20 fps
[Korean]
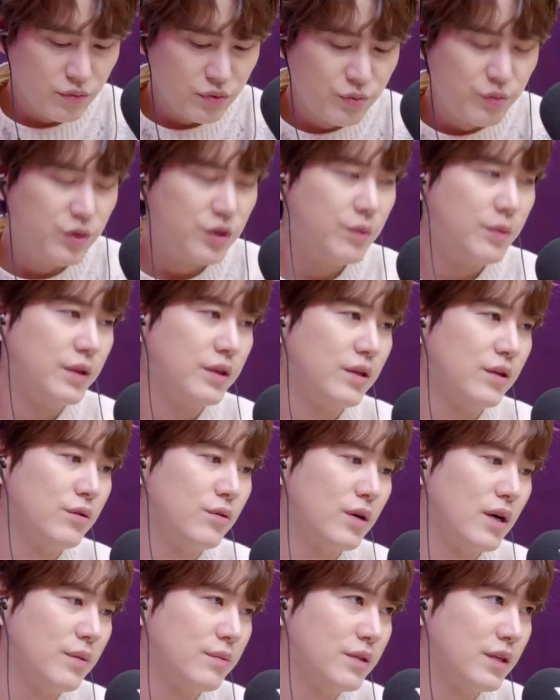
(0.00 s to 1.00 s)

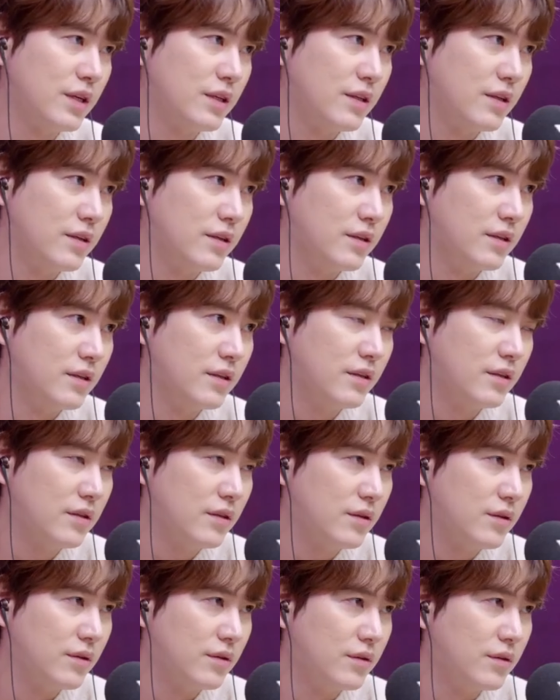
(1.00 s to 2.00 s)
부모님한테도
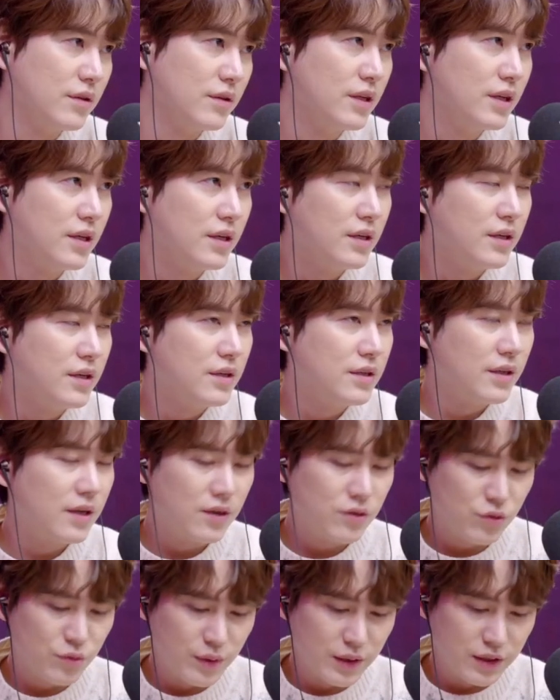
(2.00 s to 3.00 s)
감사하다는 그런
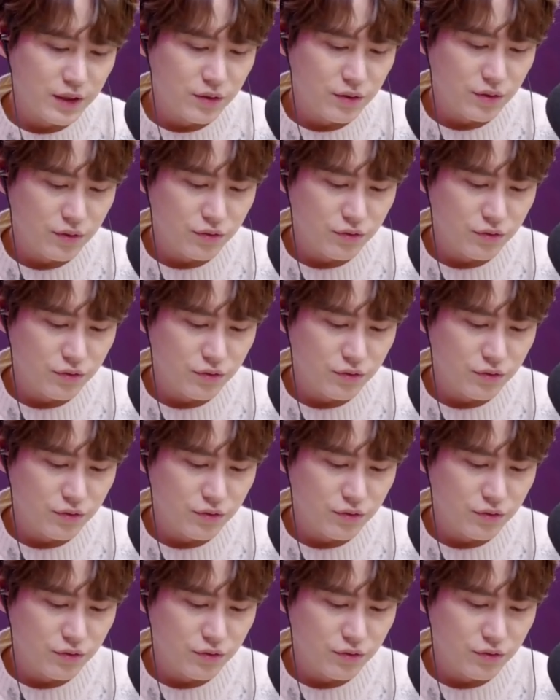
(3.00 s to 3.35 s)
생각도 많이